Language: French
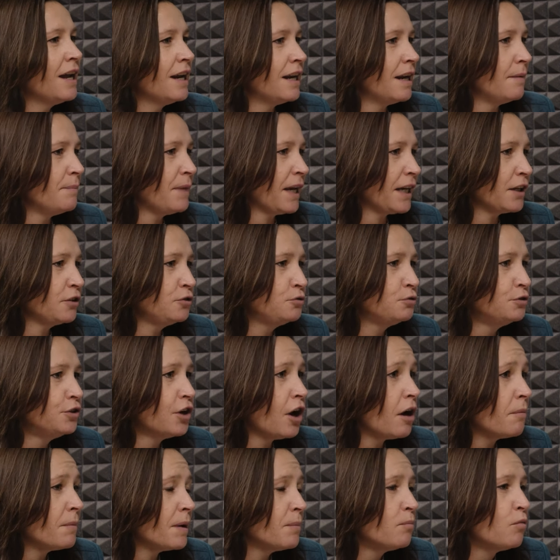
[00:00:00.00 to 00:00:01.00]
l'Amérique du
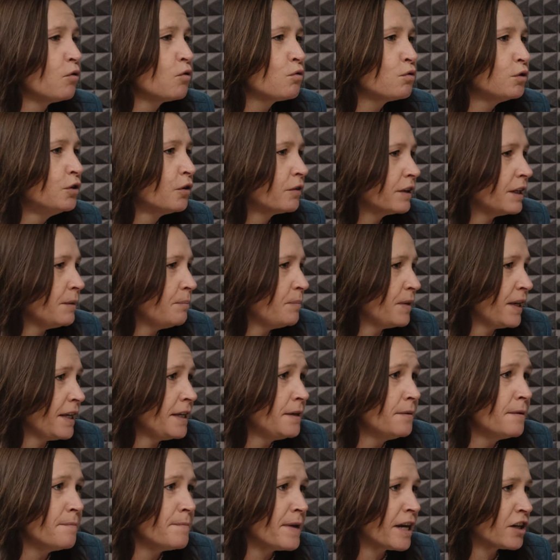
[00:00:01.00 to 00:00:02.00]
Nord, mais beaucoup dans des
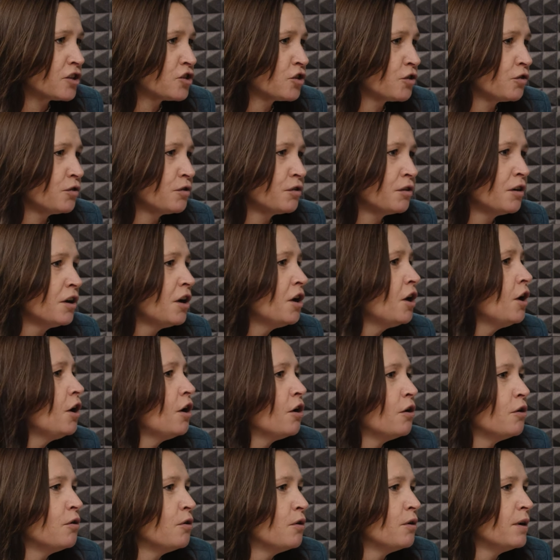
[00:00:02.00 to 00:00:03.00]
pays émergents,
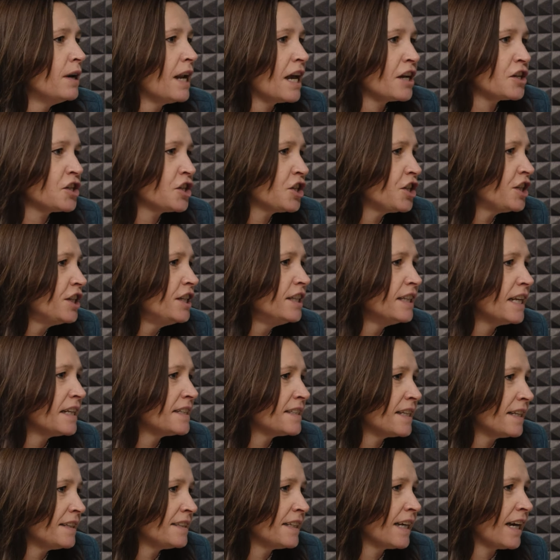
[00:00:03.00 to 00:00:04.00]
euh, la Chine,
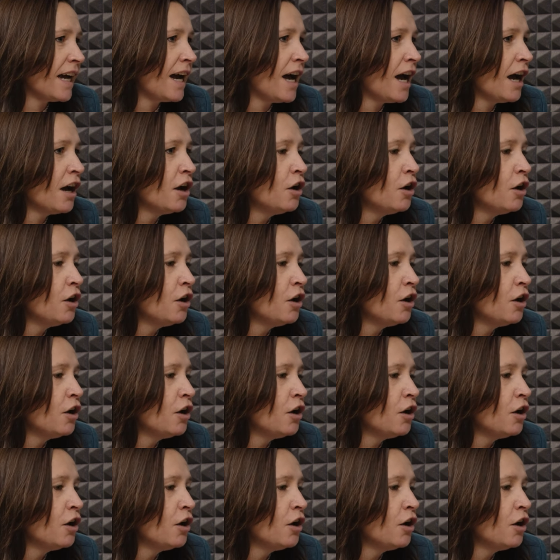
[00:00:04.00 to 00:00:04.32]
etc.,